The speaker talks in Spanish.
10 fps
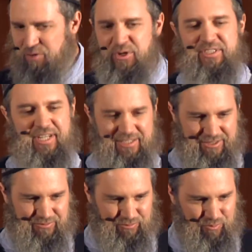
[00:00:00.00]

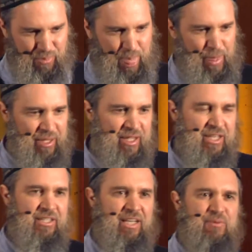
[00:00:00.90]
Moisés.
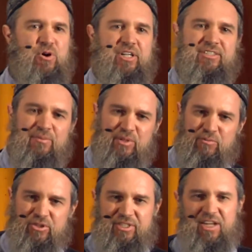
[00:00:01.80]
Llegamos al
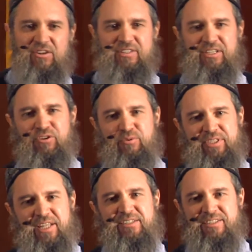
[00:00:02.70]
séptimo cielo y estuvimos
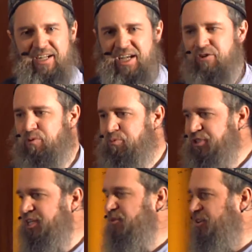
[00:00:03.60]
tan cerca como
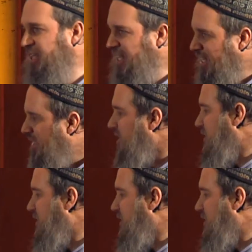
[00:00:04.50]
pudimos del